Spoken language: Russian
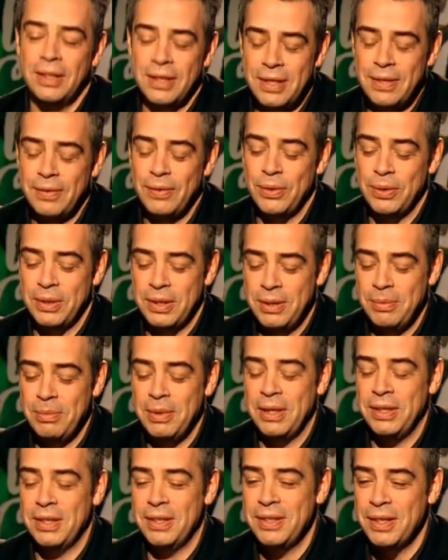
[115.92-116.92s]
называю
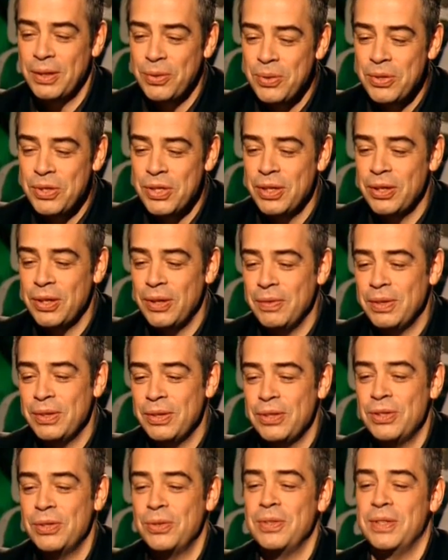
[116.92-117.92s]
себя загонщиком.
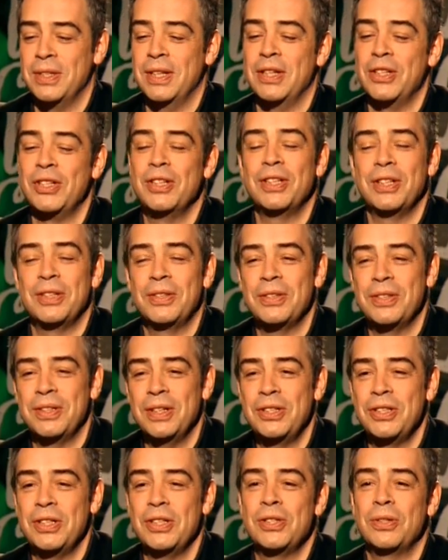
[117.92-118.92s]
Это что значит? Это
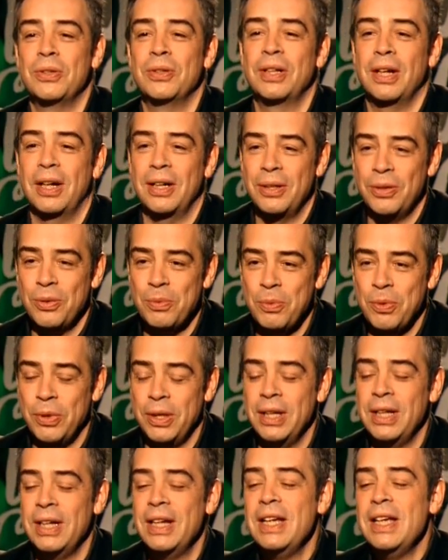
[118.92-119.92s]
значит, что как
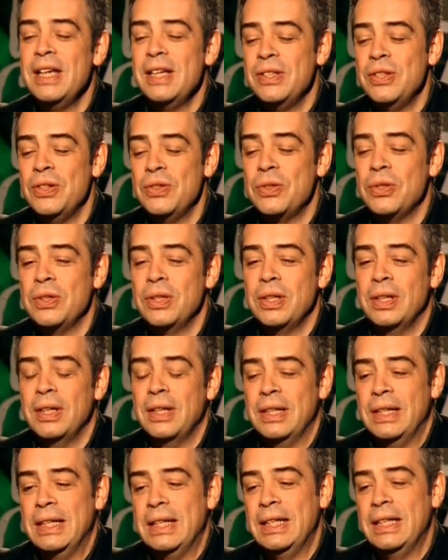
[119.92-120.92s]
любой
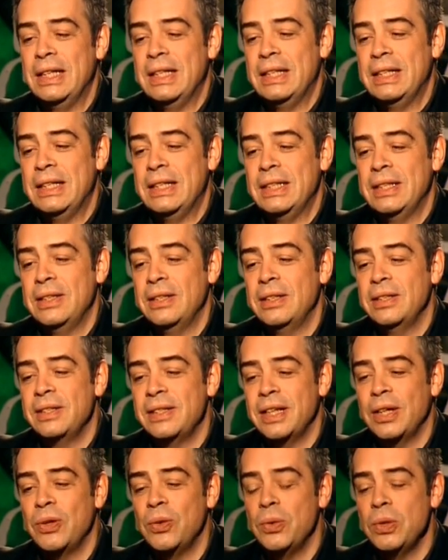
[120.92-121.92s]
действительно
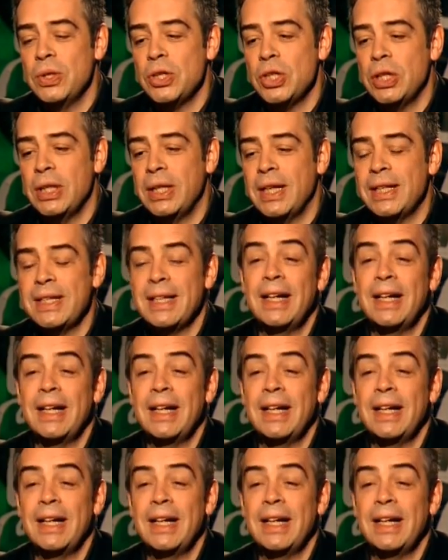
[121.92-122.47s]
загонщик, я